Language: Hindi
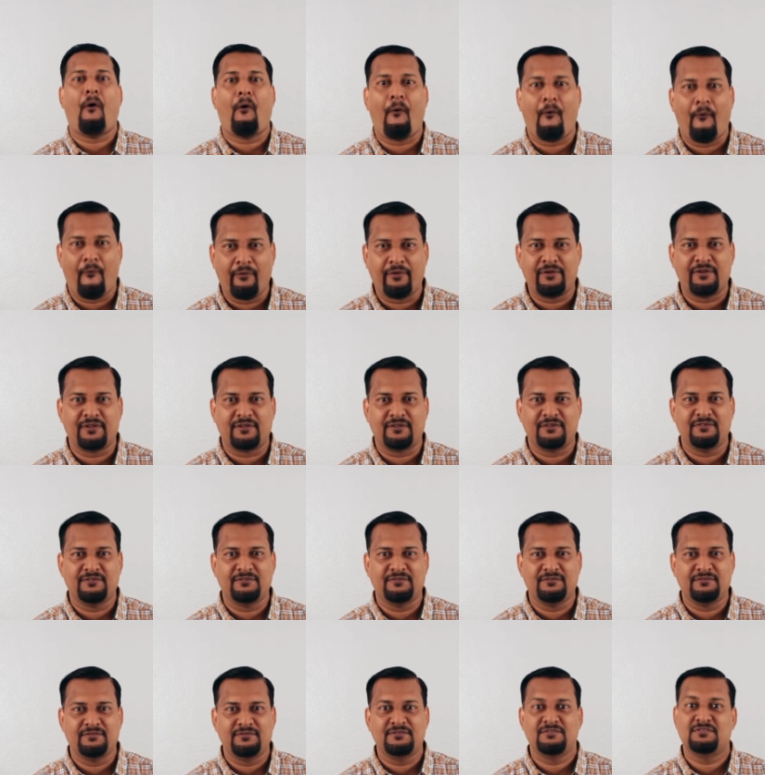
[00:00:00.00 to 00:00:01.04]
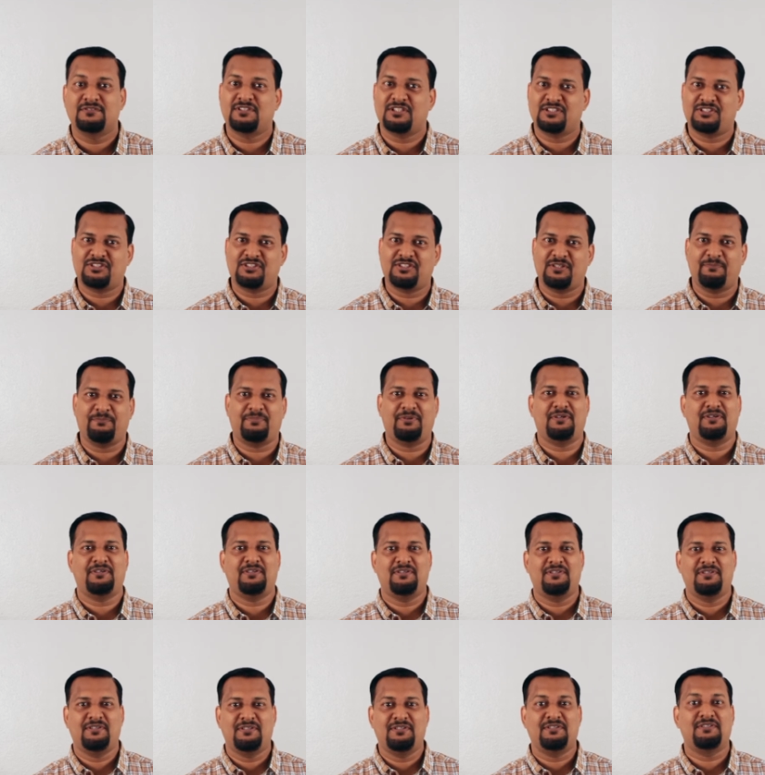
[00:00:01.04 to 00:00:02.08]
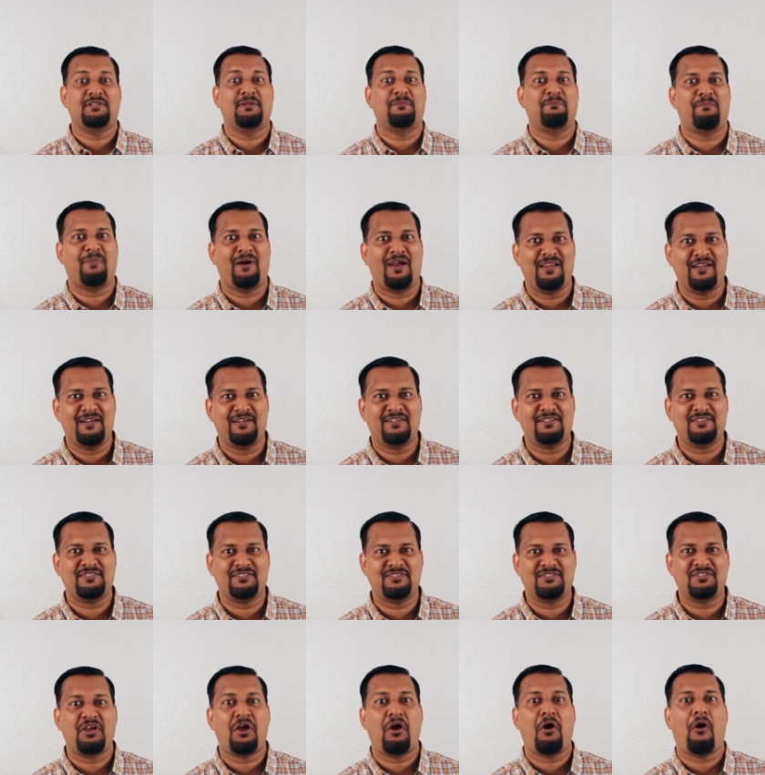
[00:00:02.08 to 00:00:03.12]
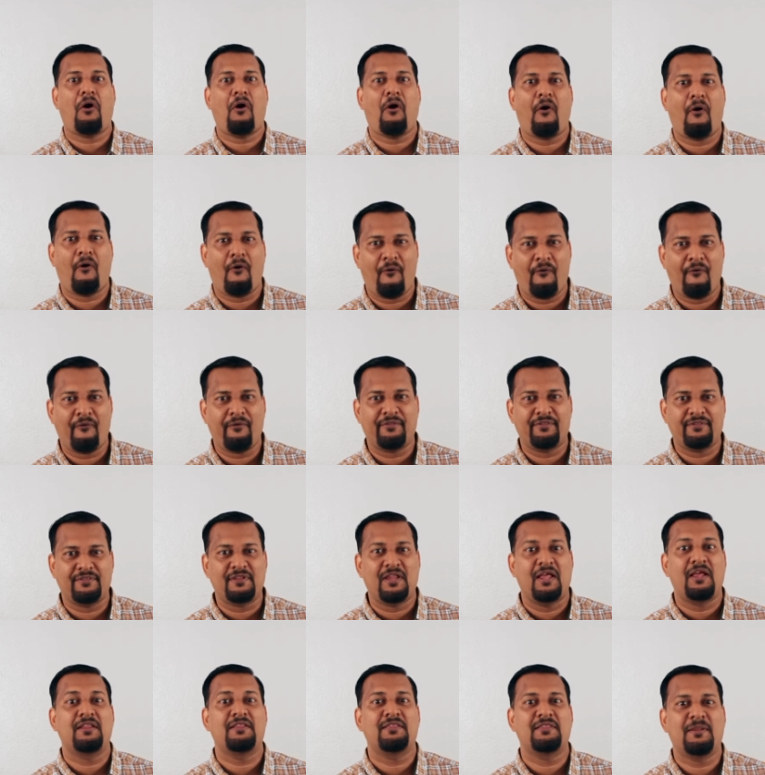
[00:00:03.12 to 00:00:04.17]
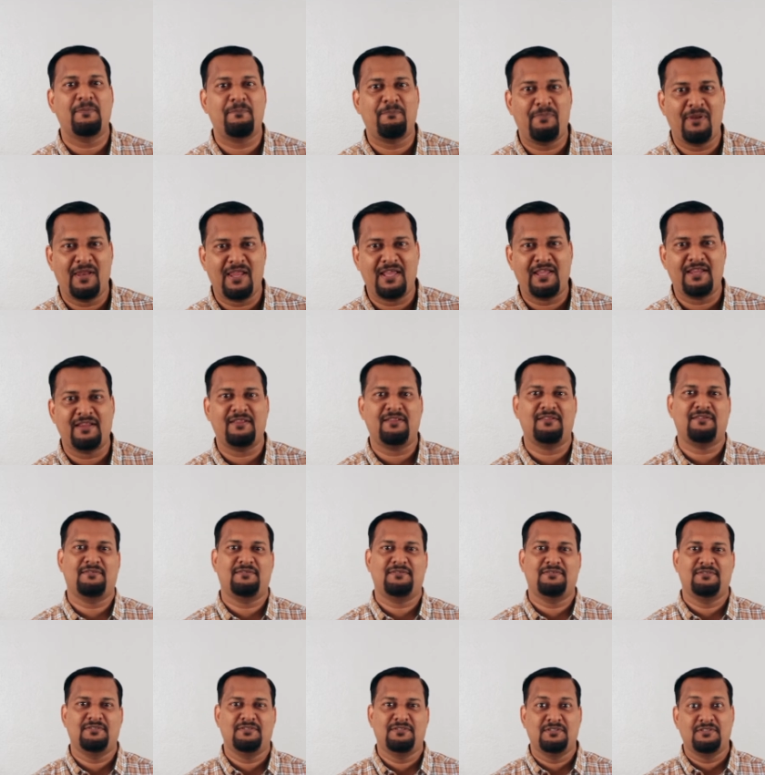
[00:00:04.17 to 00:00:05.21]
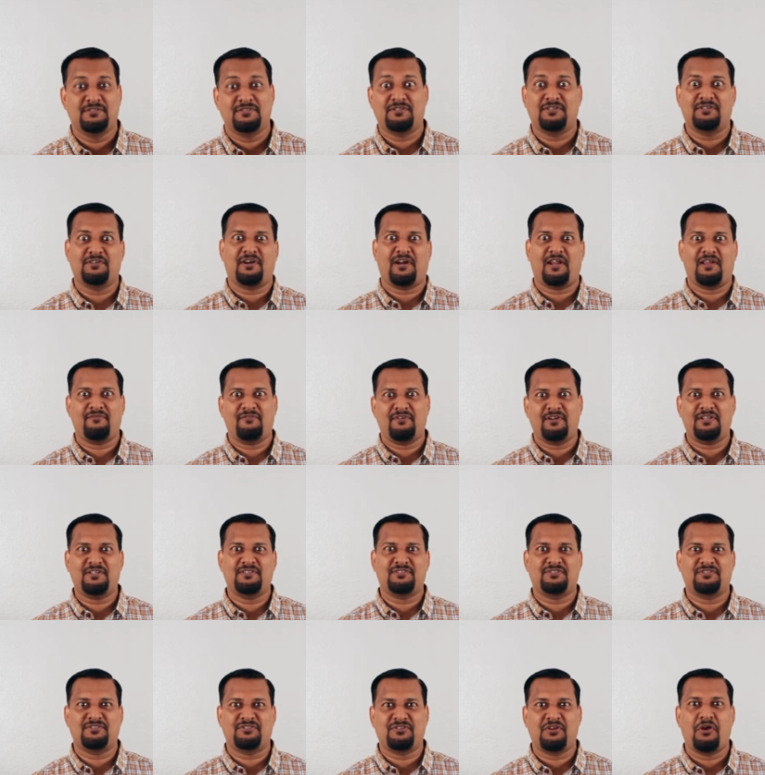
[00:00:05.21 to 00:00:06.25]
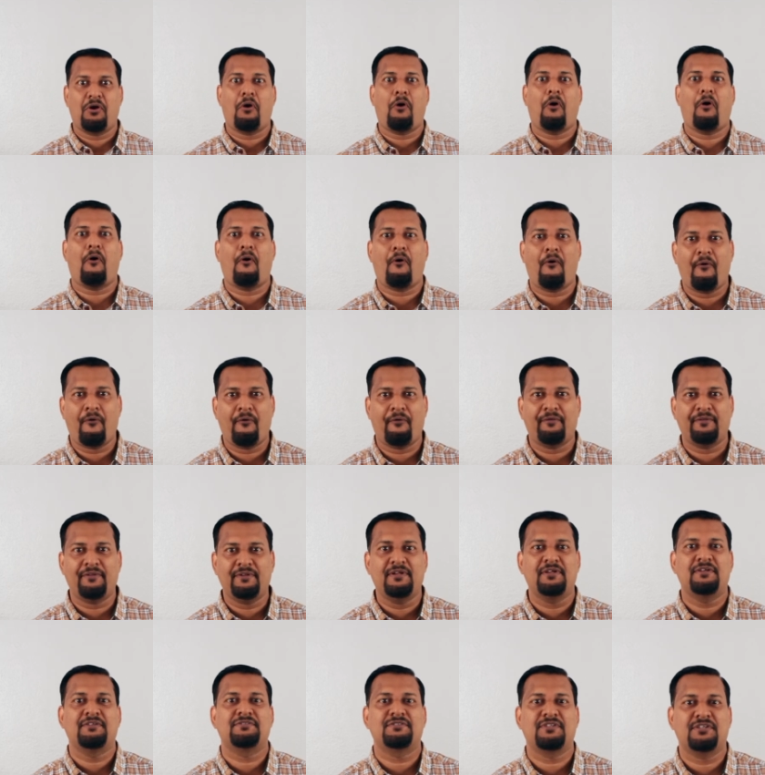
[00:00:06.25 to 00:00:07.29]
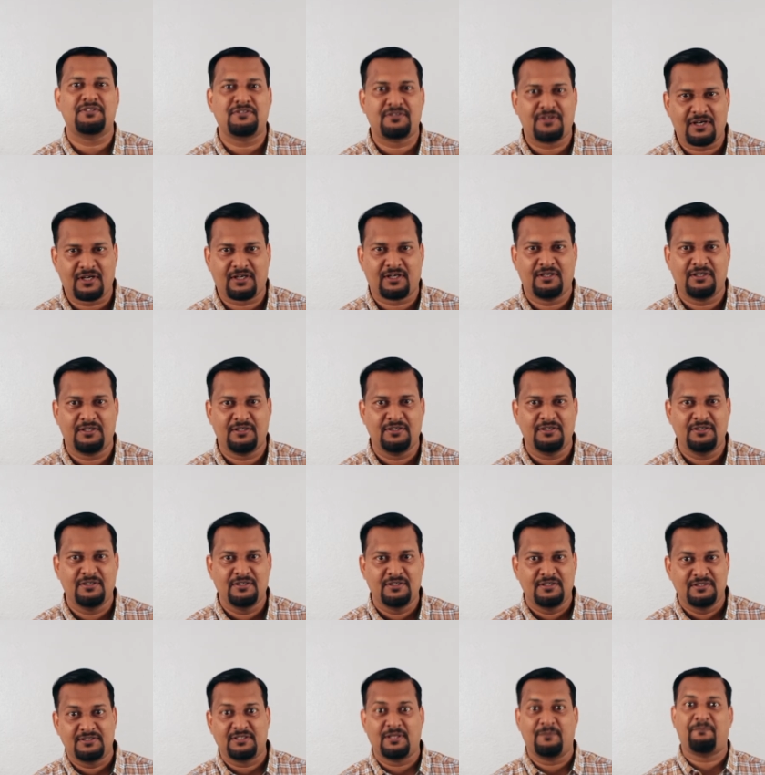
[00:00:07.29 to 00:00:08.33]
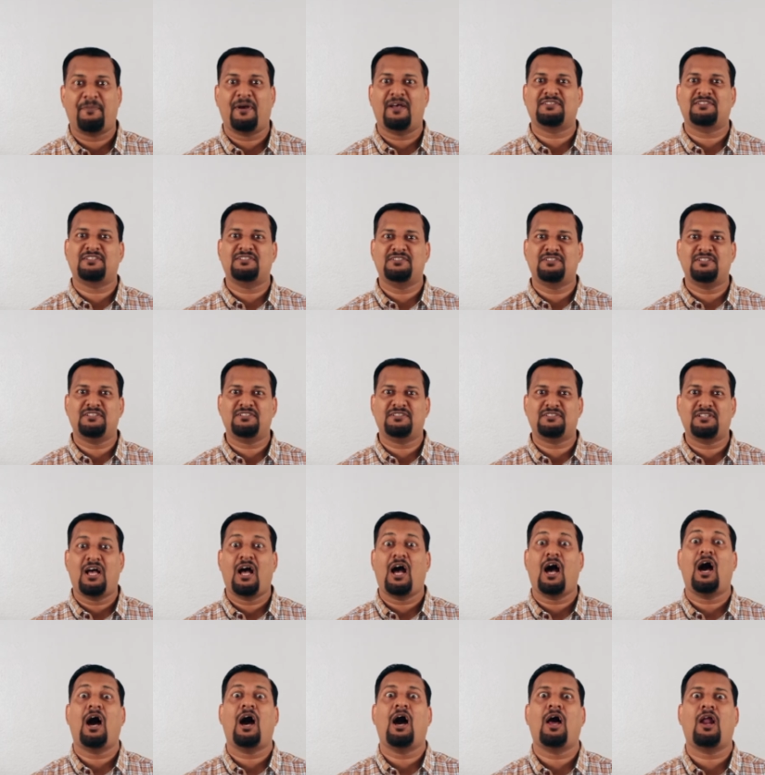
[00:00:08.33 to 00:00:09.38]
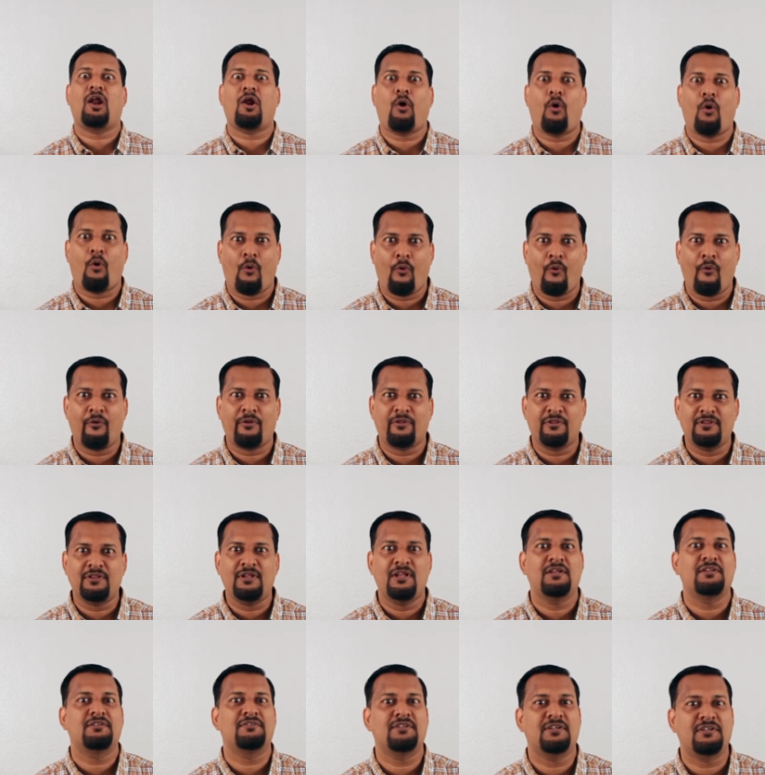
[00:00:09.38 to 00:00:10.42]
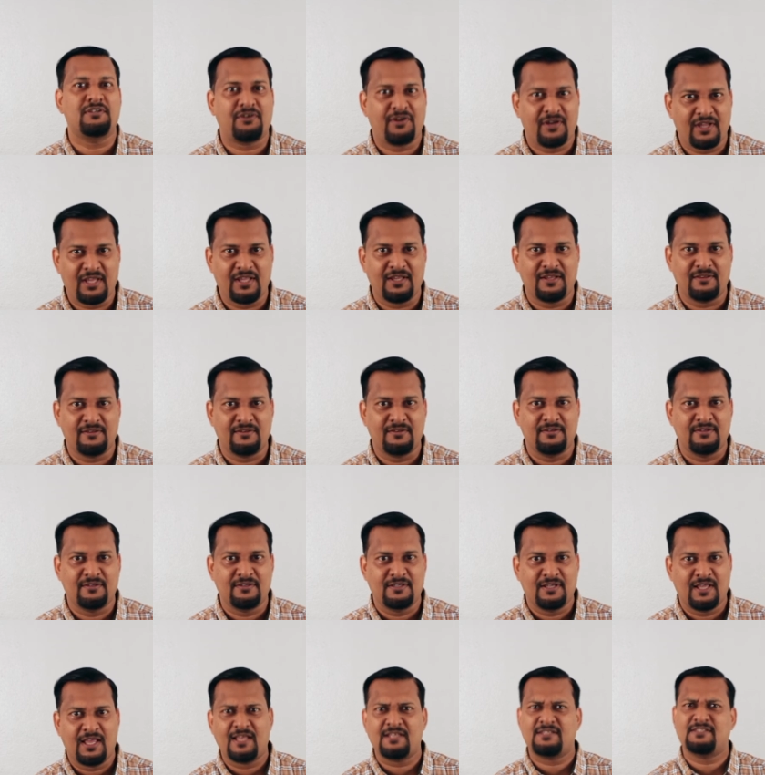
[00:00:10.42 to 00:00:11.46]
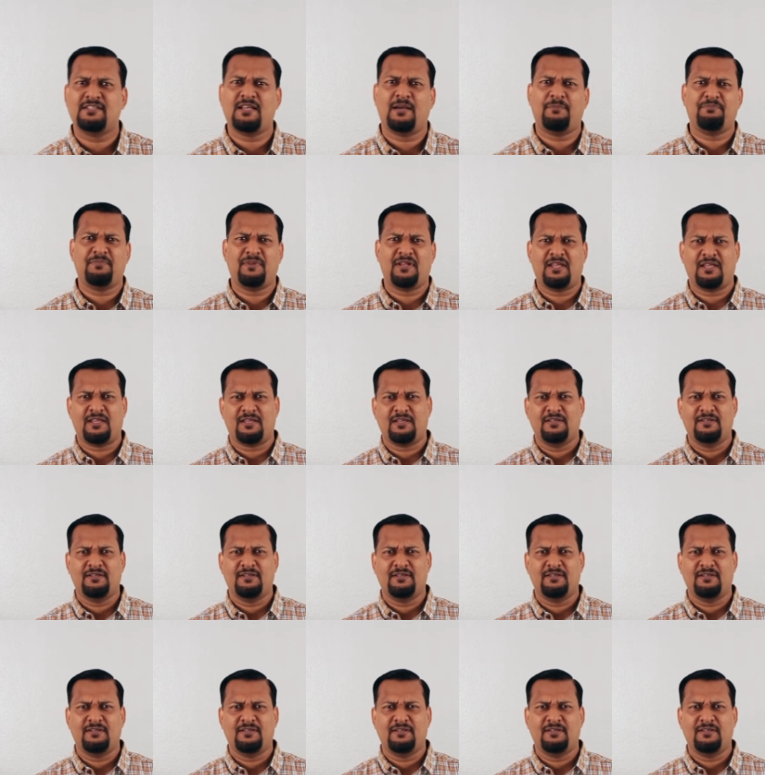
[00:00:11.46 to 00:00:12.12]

ऑन द शिप द पायलट इज ऑन द प्लेन द ड्राइवर इज ऑन द ट्रक द पैसेंजर्स आर ऑन द ट्रेन इसलिए अपने